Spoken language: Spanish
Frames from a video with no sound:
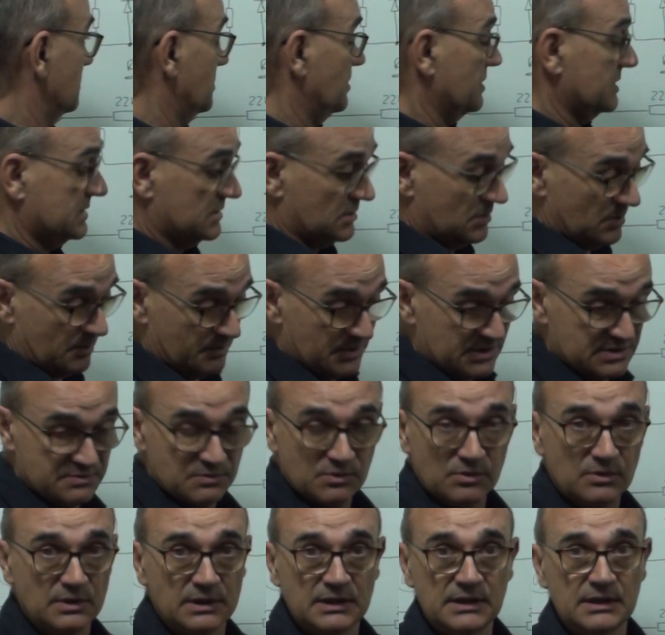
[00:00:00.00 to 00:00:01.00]
pues lo
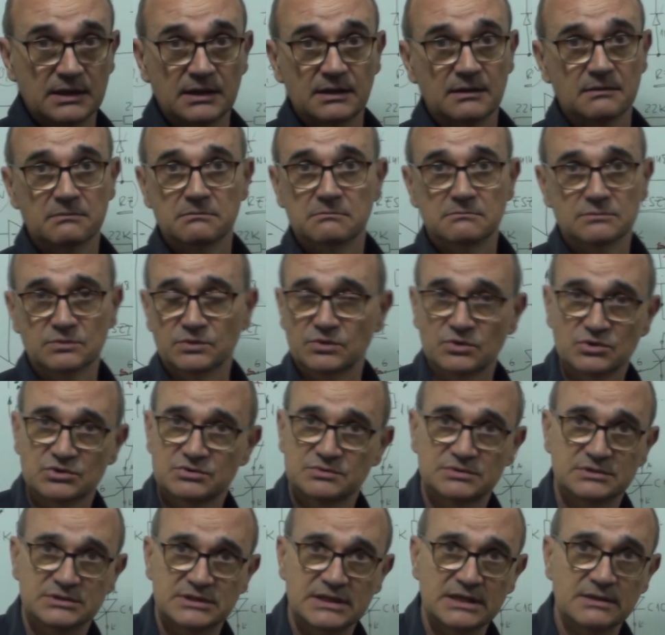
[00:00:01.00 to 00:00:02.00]
mismo, eh,
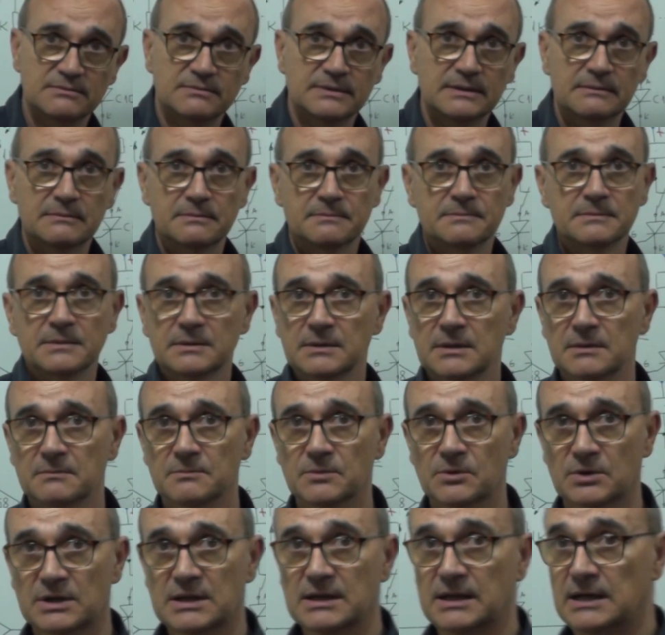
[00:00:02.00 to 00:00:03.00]
nos sirve
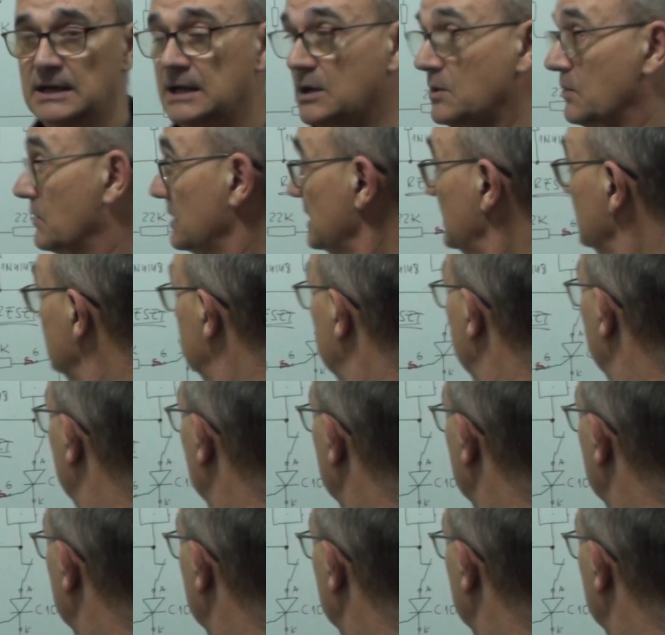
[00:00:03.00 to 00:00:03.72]
porque la corriente